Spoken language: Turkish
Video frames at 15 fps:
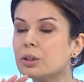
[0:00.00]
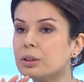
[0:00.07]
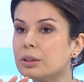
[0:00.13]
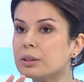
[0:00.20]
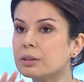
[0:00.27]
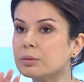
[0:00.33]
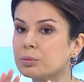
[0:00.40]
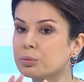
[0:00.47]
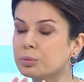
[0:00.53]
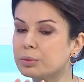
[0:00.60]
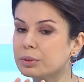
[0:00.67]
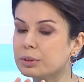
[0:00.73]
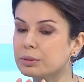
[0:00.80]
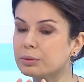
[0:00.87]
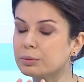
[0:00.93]
e,
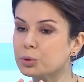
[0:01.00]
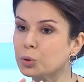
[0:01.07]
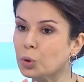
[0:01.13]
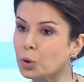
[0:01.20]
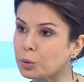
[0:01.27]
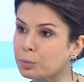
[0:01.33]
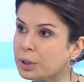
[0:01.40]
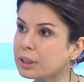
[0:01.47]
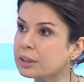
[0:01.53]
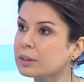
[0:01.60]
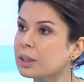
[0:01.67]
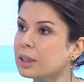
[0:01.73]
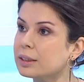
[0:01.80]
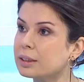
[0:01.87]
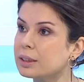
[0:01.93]
görme
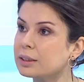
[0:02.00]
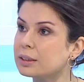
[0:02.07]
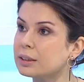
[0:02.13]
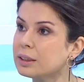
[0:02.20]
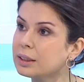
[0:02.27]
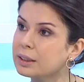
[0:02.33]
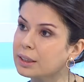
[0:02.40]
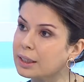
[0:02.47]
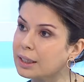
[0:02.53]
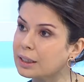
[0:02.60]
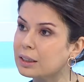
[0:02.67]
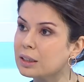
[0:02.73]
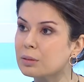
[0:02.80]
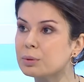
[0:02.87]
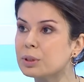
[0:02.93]
kalitesini
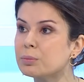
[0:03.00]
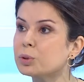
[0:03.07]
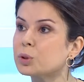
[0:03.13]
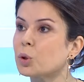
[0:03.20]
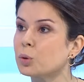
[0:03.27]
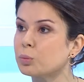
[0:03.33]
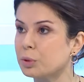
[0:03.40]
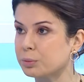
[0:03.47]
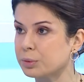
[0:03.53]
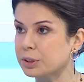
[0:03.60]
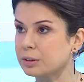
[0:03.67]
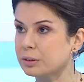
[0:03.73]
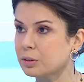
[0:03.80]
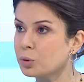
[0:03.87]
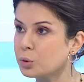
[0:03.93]
yakalayabilmiş
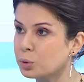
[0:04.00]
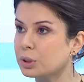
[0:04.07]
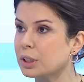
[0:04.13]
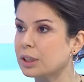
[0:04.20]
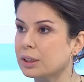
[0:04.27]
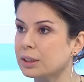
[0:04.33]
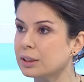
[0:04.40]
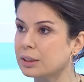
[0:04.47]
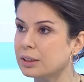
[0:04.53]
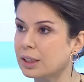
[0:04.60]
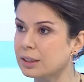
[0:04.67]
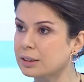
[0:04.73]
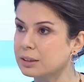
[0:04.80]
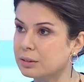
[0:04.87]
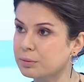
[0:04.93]
olmamız. O yüzden akıllı
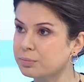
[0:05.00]
lens.